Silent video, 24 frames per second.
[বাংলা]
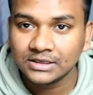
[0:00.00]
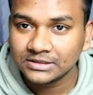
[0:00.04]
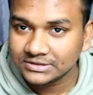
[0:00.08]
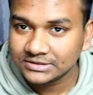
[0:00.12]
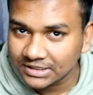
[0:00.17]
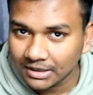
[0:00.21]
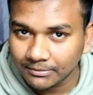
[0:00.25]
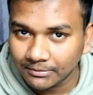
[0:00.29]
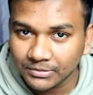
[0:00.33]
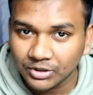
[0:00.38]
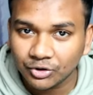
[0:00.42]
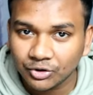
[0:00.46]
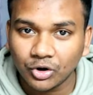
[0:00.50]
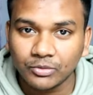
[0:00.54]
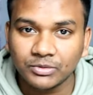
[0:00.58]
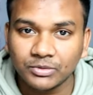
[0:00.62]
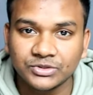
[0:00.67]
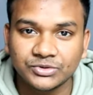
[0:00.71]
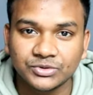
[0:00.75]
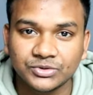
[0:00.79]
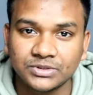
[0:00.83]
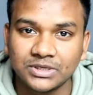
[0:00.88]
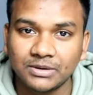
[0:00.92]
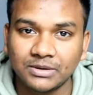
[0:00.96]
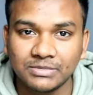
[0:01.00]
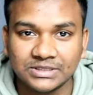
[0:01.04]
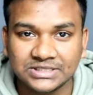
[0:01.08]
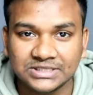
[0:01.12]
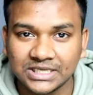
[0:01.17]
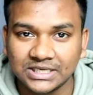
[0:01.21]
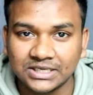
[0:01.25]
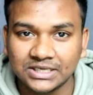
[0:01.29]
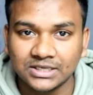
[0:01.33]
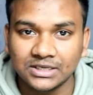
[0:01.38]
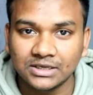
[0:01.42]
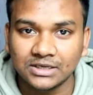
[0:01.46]
সামনে কবে ছুটি আমরা
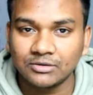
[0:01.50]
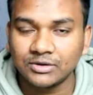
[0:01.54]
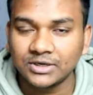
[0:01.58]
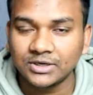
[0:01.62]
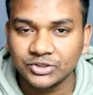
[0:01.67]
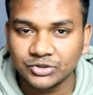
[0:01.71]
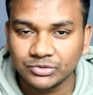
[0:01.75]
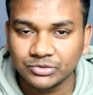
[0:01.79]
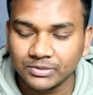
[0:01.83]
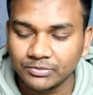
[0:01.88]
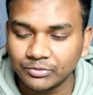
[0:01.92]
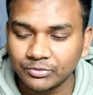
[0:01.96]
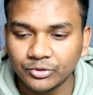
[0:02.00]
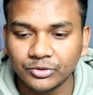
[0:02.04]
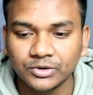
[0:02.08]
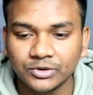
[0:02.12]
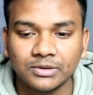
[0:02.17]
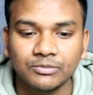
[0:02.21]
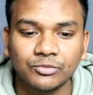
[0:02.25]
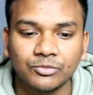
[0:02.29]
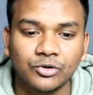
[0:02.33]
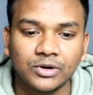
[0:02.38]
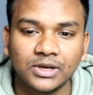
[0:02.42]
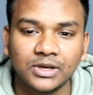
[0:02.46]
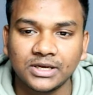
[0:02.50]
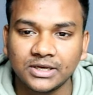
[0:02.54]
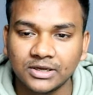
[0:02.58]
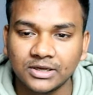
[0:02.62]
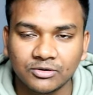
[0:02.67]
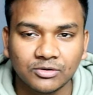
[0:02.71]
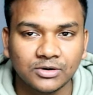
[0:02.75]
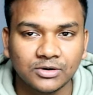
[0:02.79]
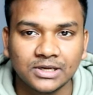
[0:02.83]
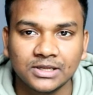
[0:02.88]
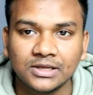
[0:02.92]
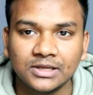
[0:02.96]
জানি না অনেক সময় প্রোগ্রাম করে এটা
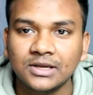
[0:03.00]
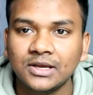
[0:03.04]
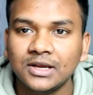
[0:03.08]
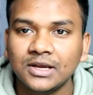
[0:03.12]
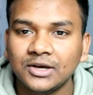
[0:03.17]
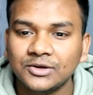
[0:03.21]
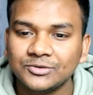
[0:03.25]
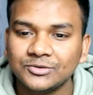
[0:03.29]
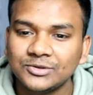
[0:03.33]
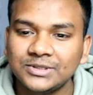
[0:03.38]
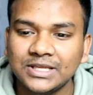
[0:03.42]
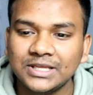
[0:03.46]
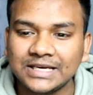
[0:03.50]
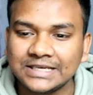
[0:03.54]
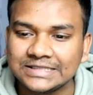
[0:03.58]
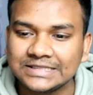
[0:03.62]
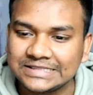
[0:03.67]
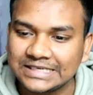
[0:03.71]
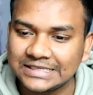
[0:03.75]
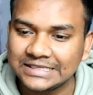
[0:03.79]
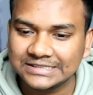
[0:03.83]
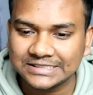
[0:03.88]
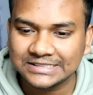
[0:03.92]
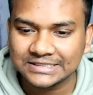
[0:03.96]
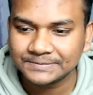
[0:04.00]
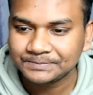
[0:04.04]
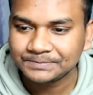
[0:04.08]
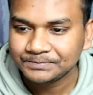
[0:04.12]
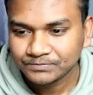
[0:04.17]
করে তো দেখা যায় যে